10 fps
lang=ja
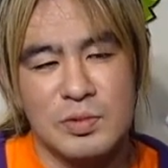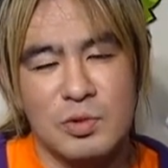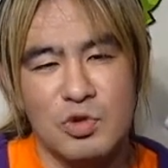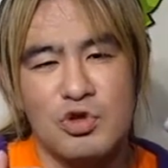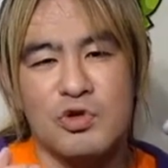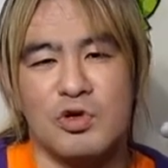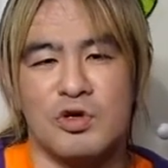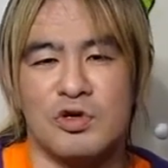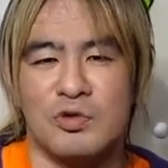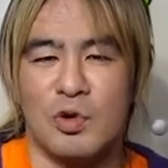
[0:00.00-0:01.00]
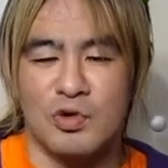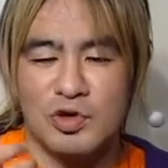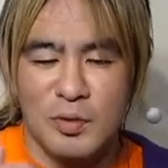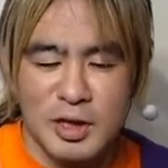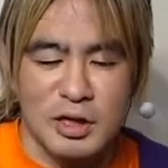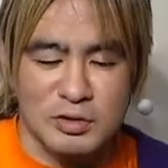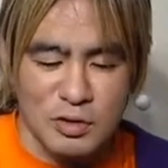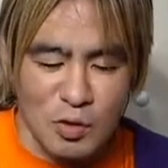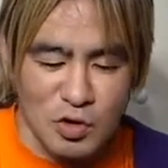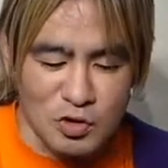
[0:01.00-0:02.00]
宇宙を飛べたんですね、
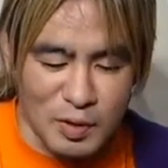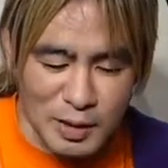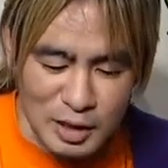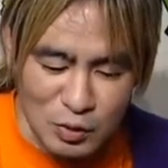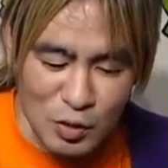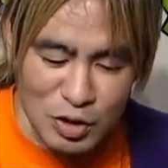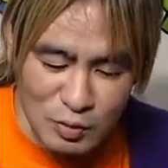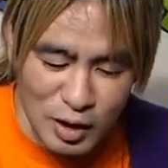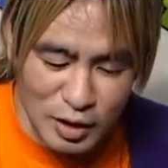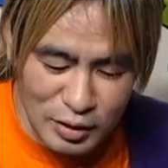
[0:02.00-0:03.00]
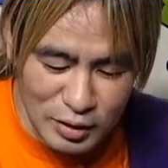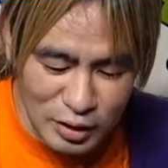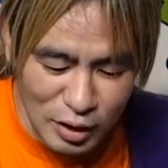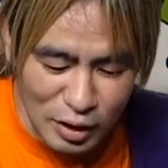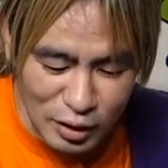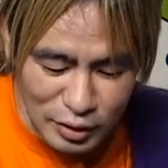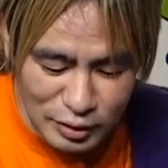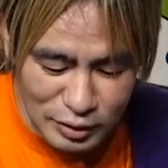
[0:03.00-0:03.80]
悟空はまだ当時は。だから